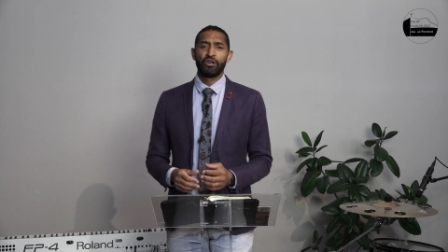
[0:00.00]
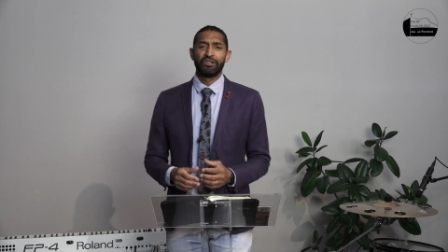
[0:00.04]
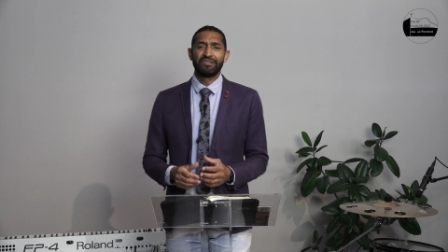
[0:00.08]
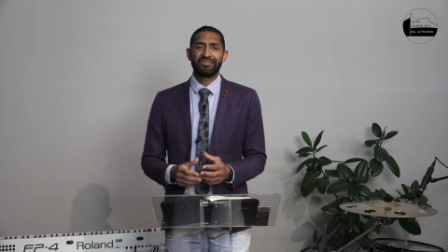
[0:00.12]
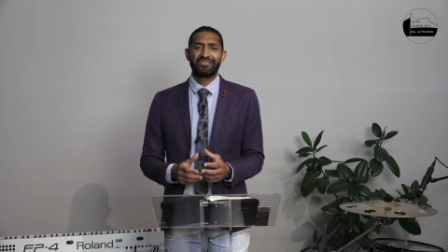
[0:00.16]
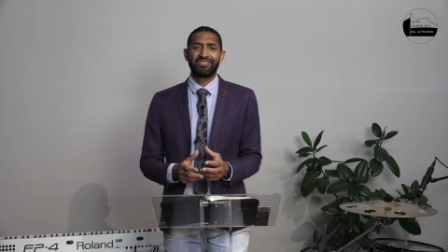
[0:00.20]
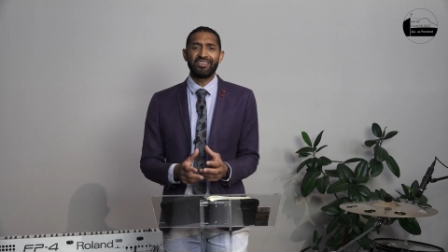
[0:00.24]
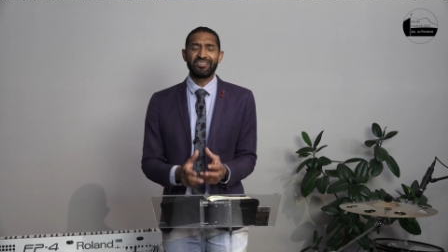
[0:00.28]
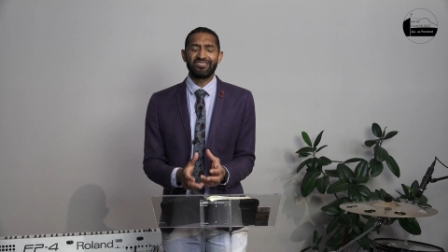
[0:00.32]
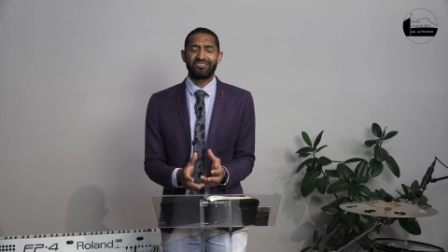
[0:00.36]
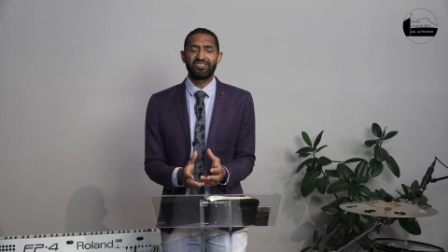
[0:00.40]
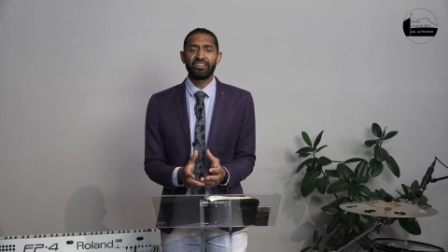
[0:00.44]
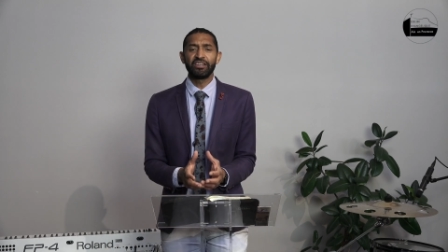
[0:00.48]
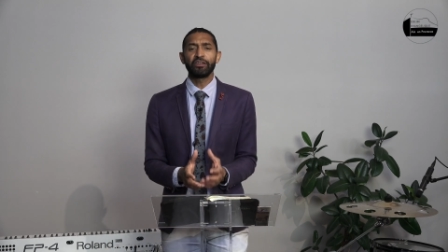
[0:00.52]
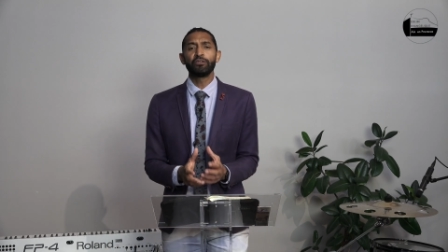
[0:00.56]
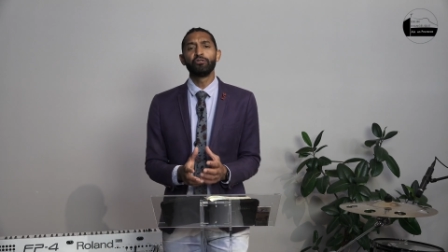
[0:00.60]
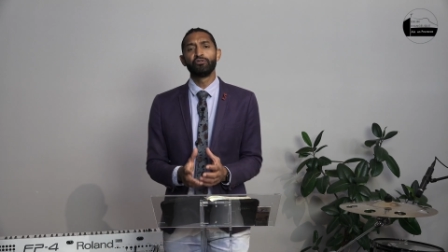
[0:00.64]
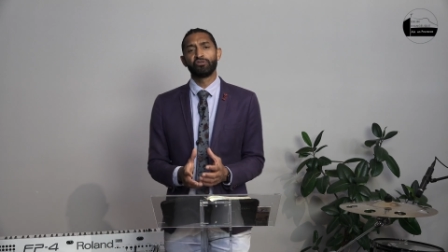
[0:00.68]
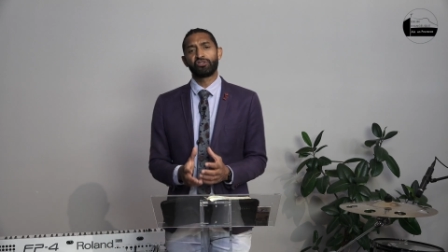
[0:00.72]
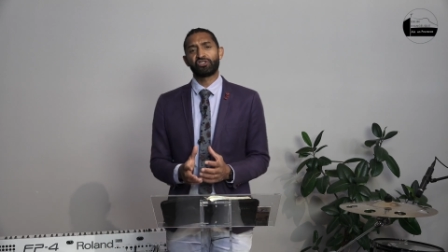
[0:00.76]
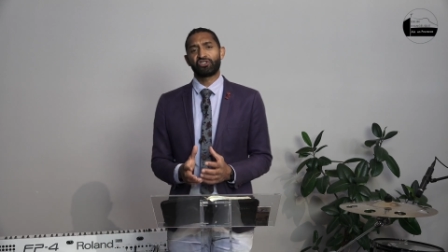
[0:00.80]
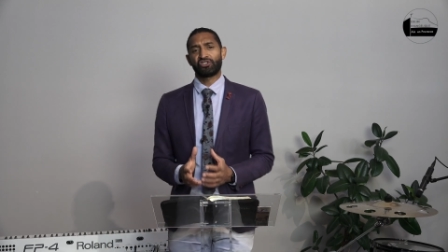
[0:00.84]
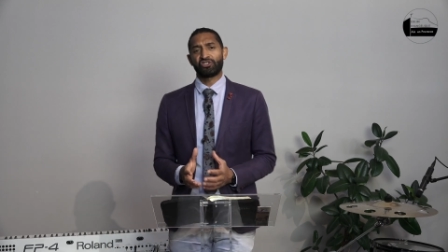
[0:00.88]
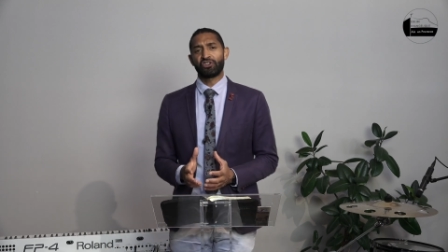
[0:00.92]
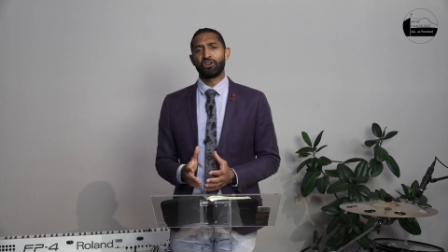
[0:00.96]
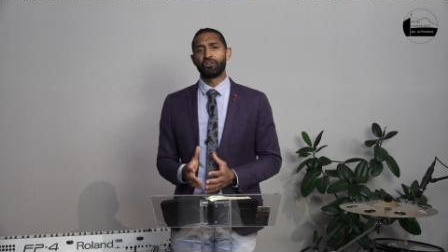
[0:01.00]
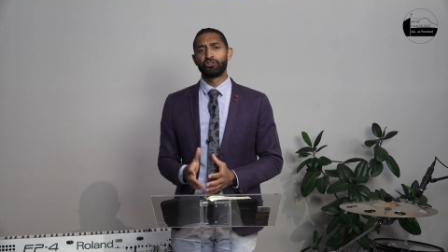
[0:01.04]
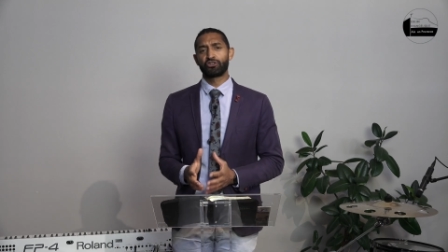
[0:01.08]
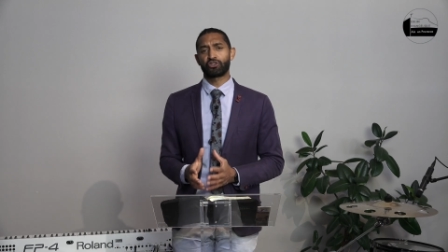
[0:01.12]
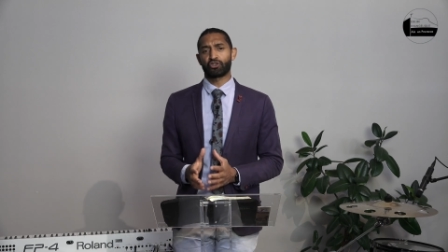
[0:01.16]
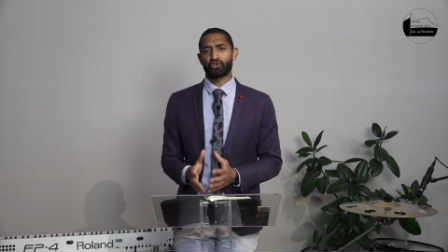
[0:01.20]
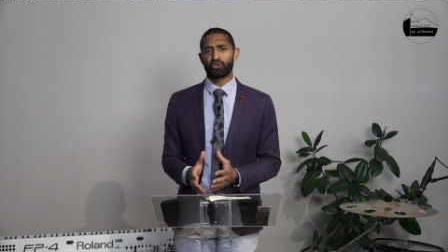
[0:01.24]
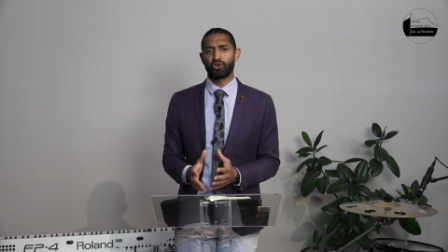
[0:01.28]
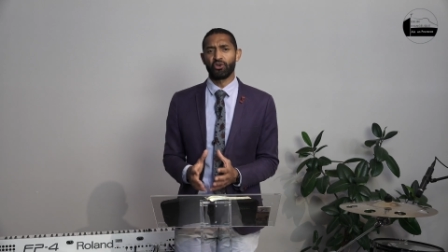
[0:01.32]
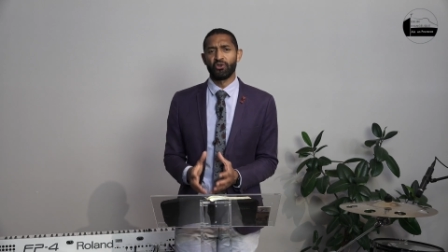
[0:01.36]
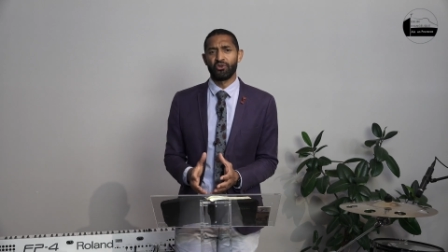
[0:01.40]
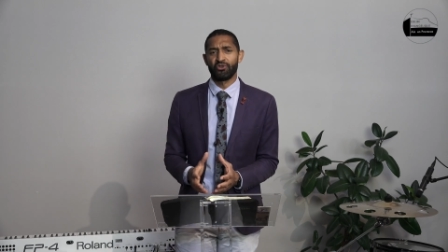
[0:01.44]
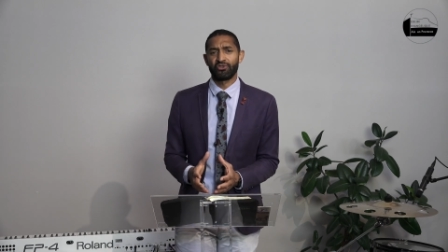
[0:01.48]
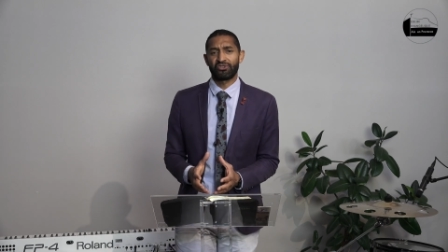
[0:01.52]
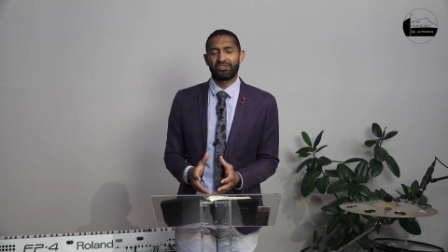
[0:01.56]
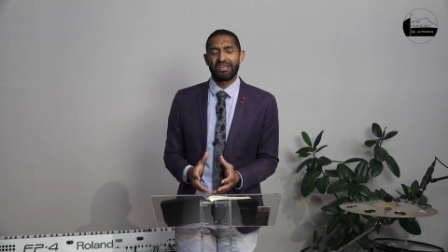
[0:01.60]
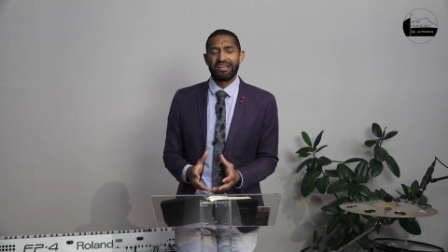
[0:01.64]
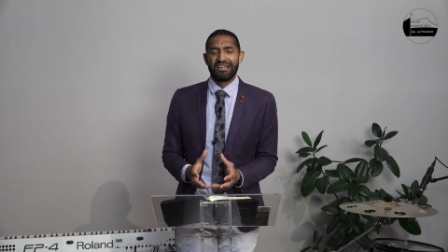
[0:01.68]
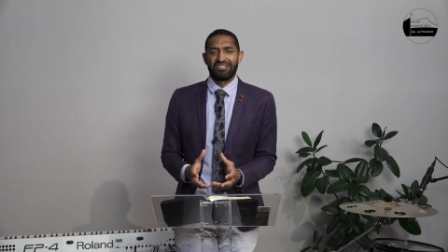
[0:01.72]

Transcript: désire une seule chose,